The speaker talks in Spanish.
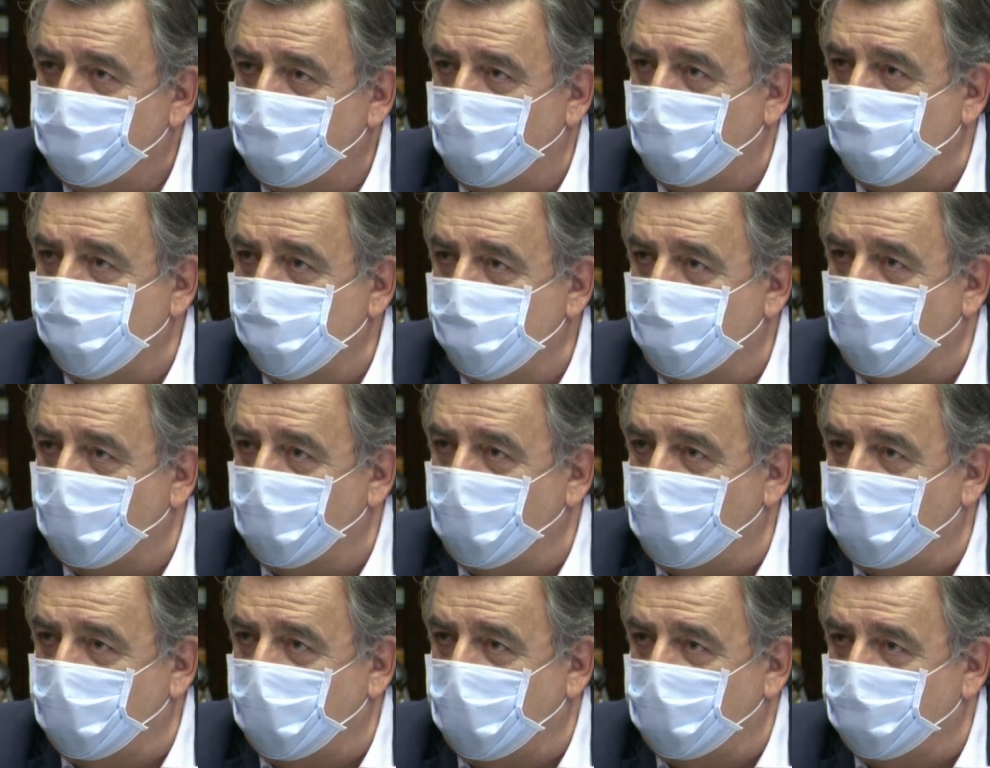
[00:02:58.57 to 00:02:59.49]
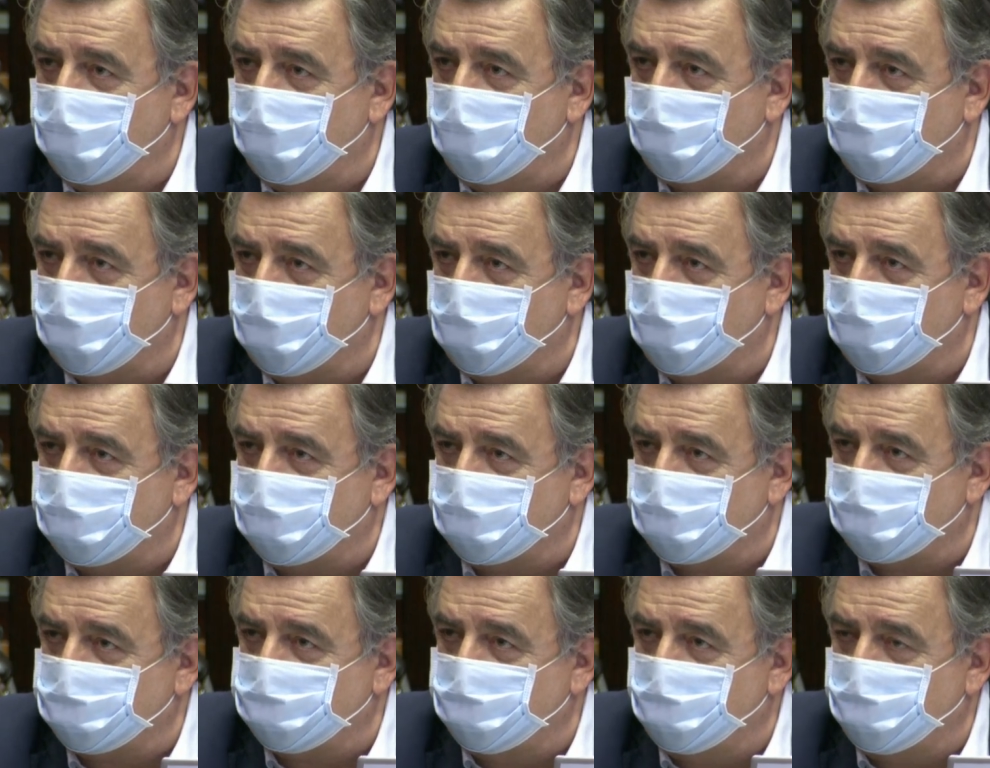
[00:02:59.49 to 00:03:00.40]
de un colega dentro de este
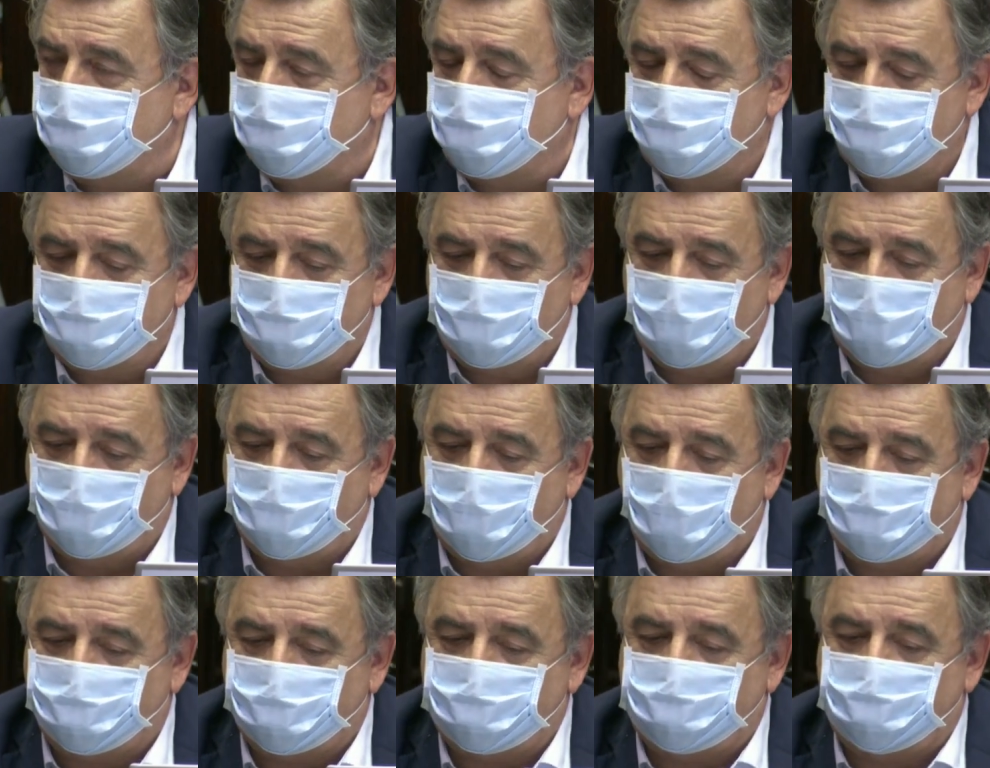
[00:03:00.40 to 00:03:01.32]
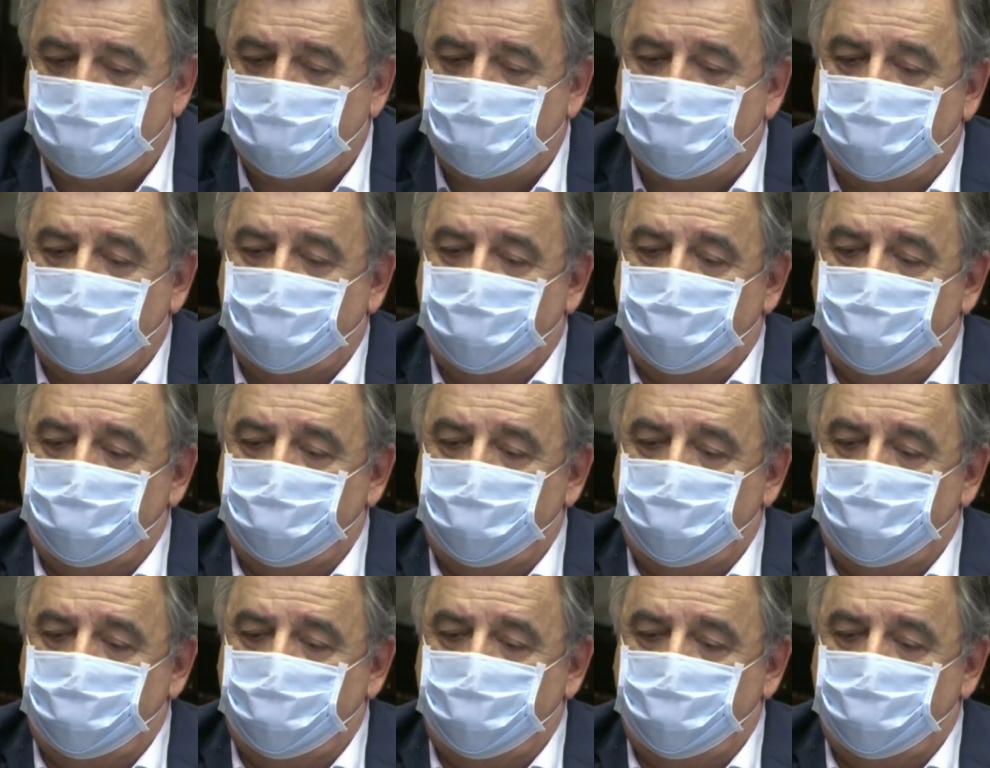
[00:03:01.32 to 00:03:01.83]
recinto. Nada más, presidente.